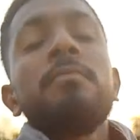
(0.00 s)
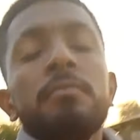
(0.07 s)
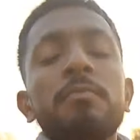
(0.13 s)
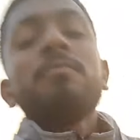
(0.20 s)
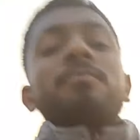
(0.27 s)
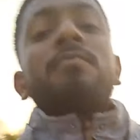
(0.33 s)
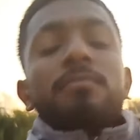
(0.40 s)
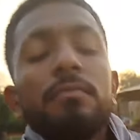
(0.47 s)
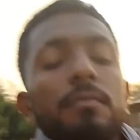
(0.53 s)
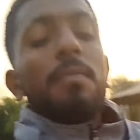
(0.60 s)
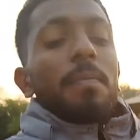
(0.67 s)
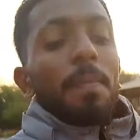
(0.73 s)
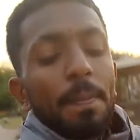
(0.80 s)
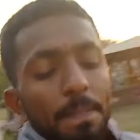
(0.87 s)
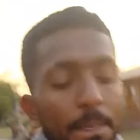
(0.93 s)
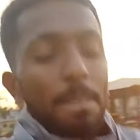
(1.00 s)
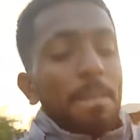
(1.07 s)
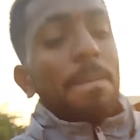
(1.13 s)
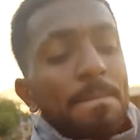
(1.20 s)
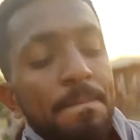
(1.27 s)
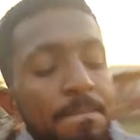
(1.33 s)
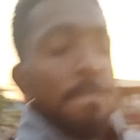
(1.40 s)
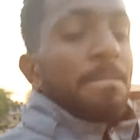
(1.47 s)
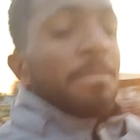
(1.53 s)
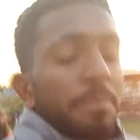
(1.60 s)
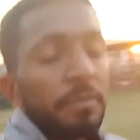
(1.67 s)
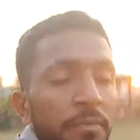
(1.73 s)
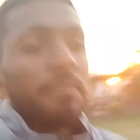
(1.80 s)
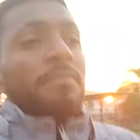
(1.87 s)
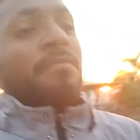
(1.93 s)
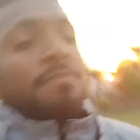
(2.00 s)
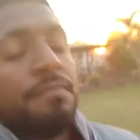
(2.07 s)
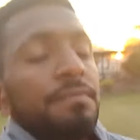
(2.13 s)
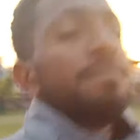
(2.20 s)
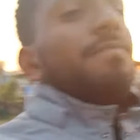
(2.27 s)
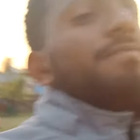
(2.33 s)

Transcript: पार्क में जाके सबसे पहले करी रनिंग